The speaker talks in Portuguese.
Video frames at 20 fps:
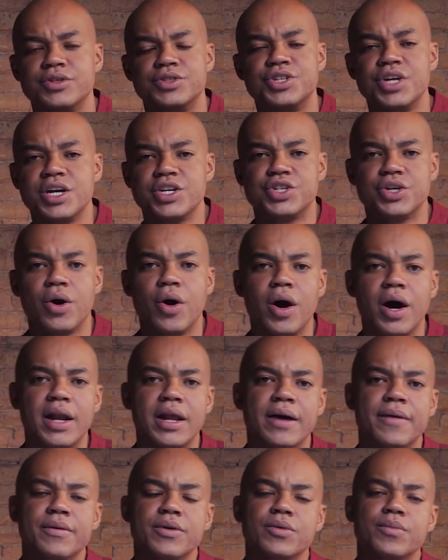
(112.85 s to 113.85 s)
Gente,
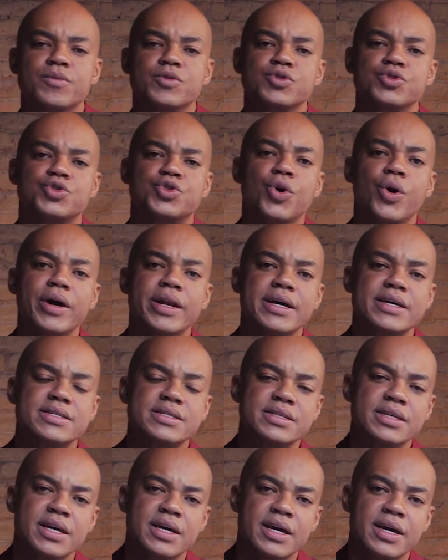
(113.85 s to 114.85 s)
olha,
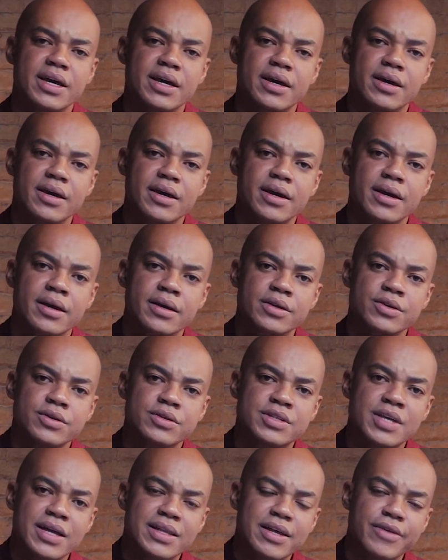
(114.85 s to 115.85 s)
Jonas,
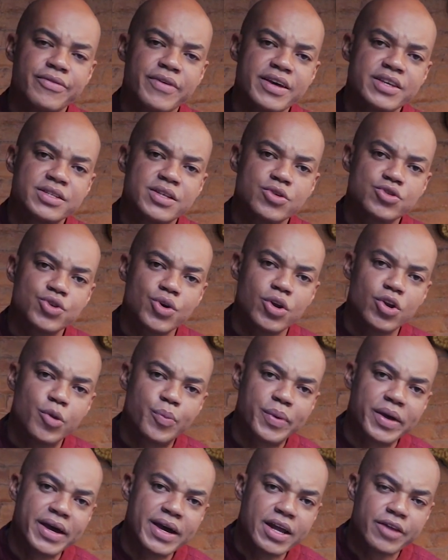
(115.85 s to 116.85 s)
certa vez Deus olhou
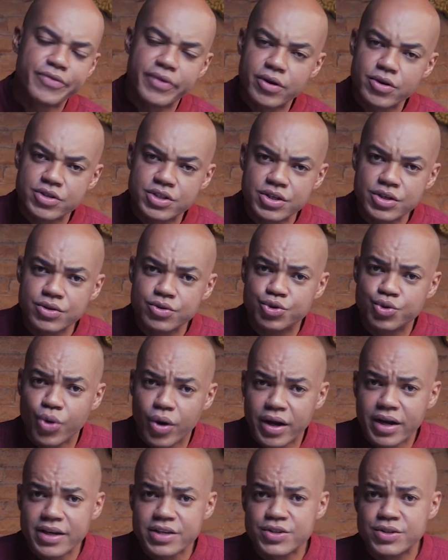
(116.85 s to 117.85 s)
para ele e falou assim:
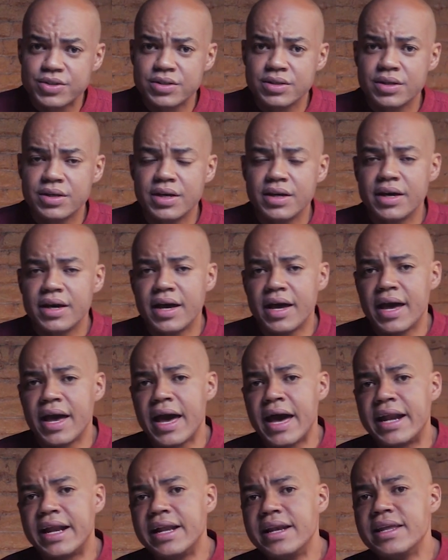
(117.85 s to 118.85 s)
Jonas
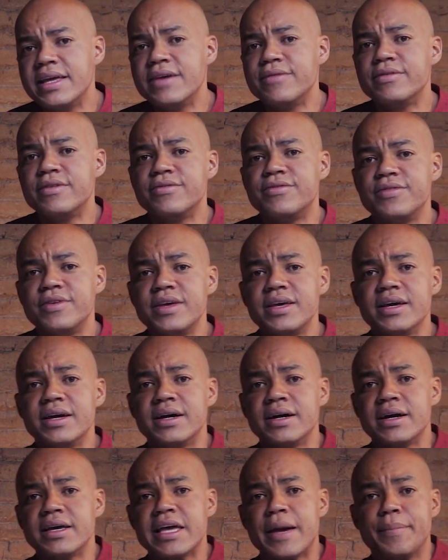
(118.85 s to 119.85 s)
era ali,
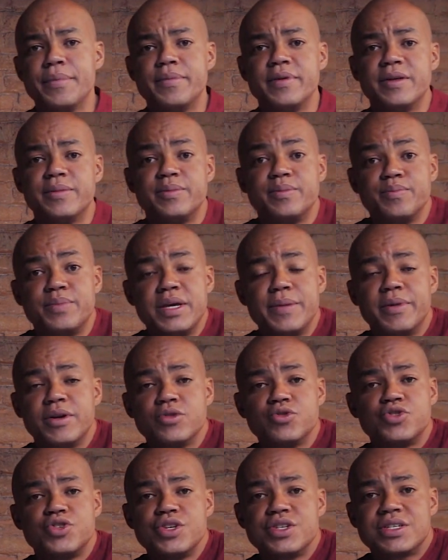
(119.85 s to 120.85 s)
vivia, e a Bíblia
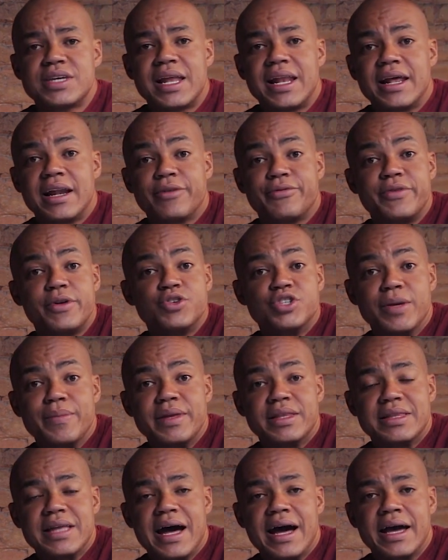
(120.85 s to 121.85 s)
nos diz que ele era filho de
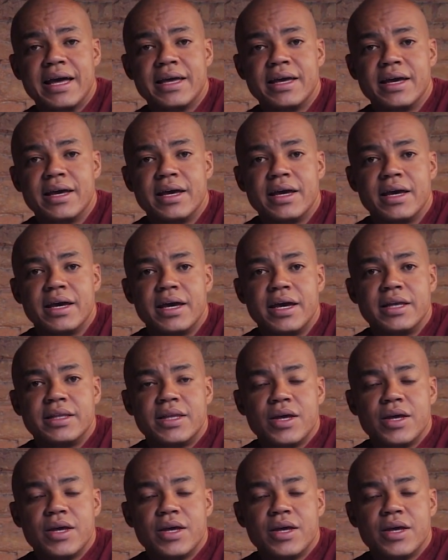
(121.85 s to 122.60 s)
Amitai, e